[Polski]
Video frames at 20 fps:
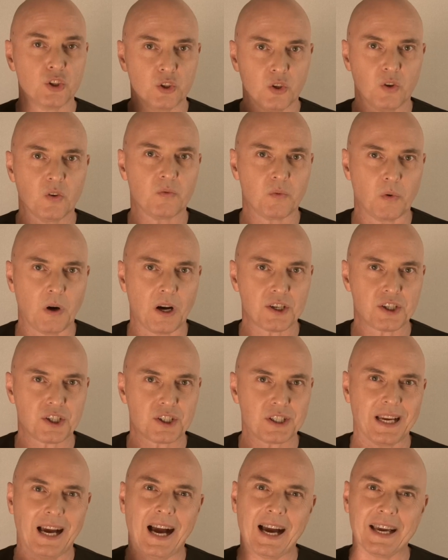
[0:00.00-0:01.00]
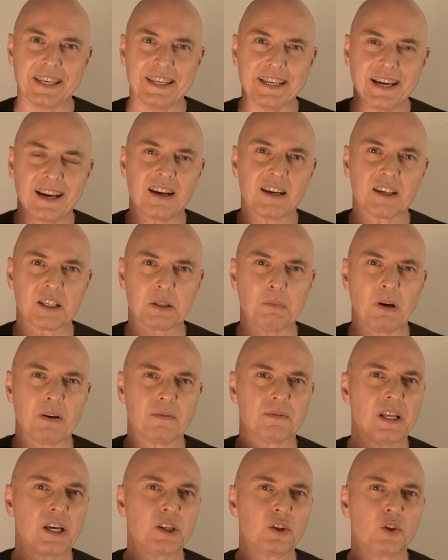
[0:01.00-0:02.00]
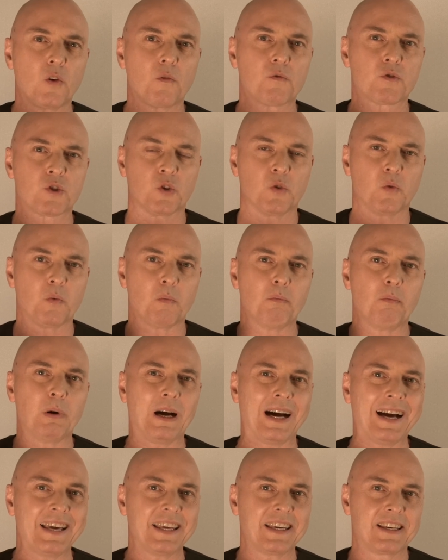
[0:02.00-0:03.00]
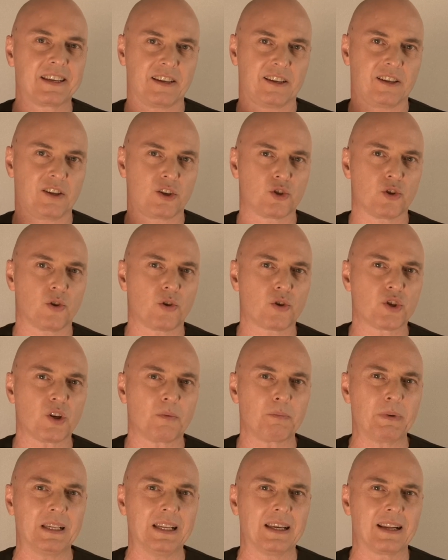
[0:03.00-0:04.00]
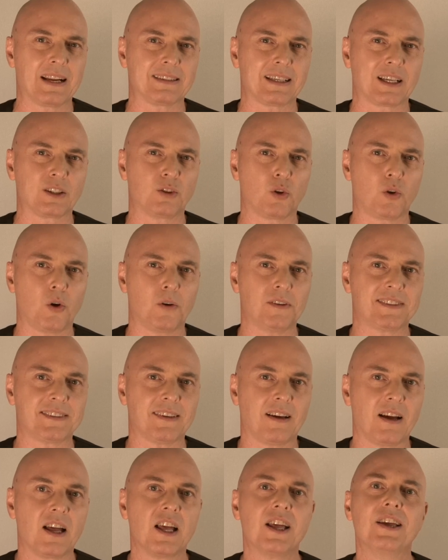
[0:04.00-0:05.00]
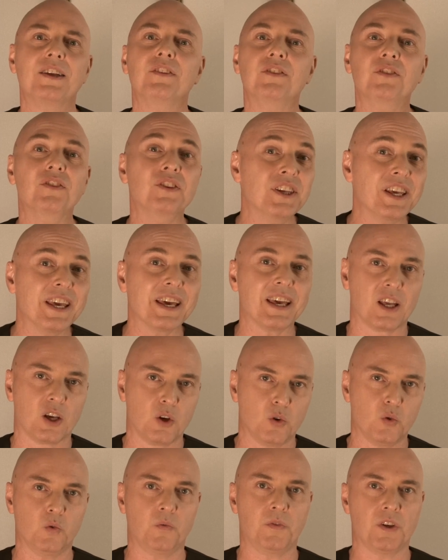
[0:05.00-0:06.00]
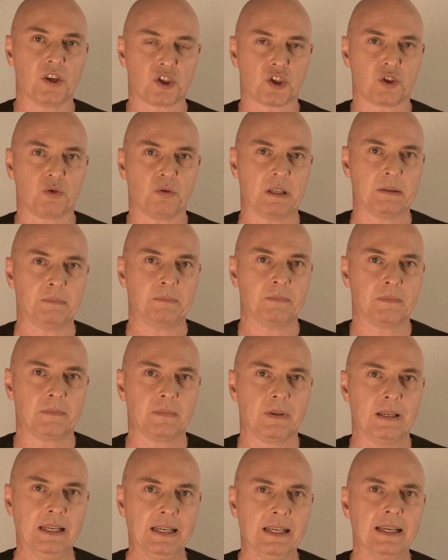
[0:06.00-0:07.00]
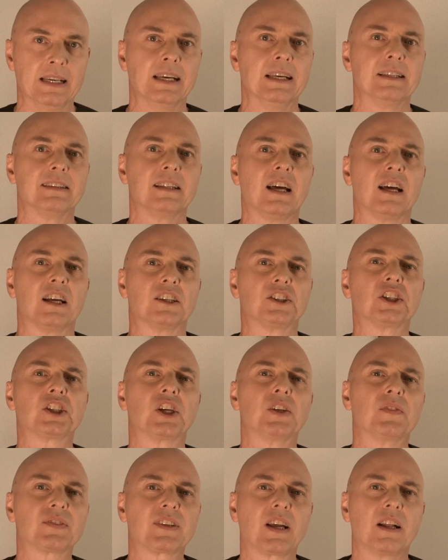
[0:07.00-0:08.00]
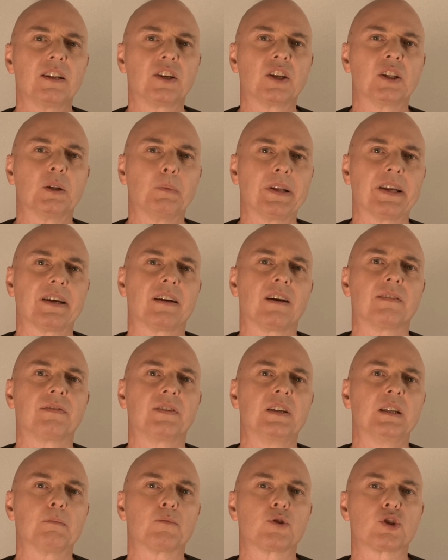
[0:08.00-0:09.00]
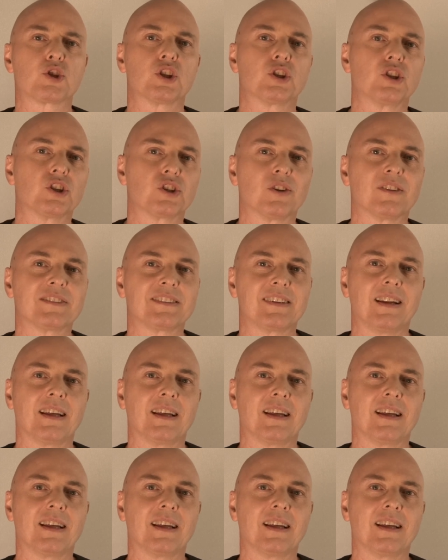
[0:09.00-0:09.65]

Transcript: No właśnie, a ja chyba w najnowszą bajkę George'a Millera tak do końca nie uwierzyłem. Na 10 w skali kinomaniaka film 3000